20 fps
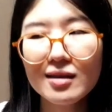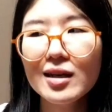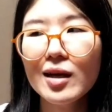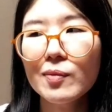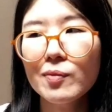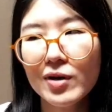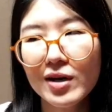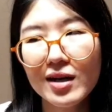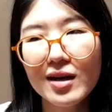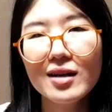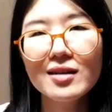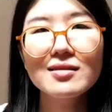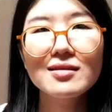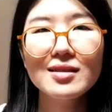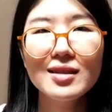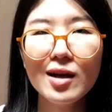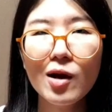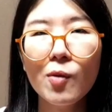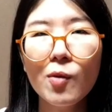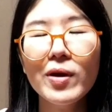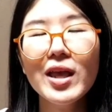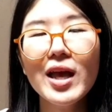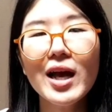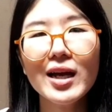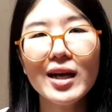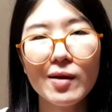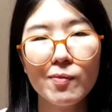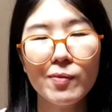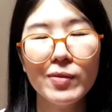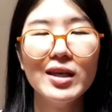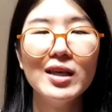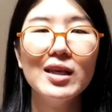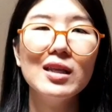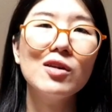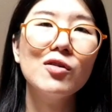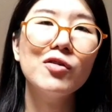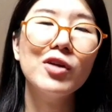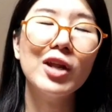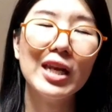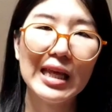กับเรื่องที่เราไม่อยากกลับไปคิด
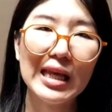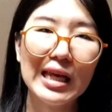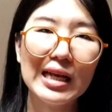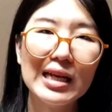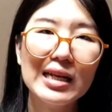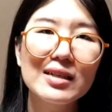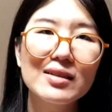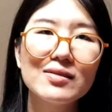เท่านั้นเอง